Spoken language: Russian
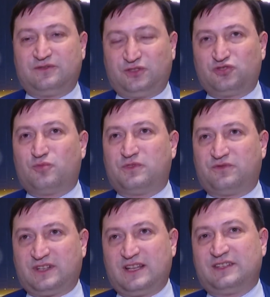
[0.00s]

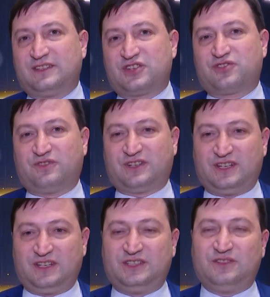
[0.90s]
весомого вклада нашего
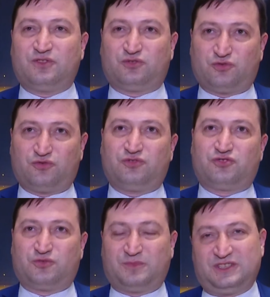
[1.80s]
коллектива, то,
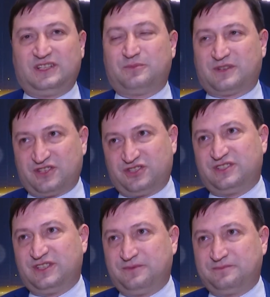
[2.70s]
что мы делаем каждый день.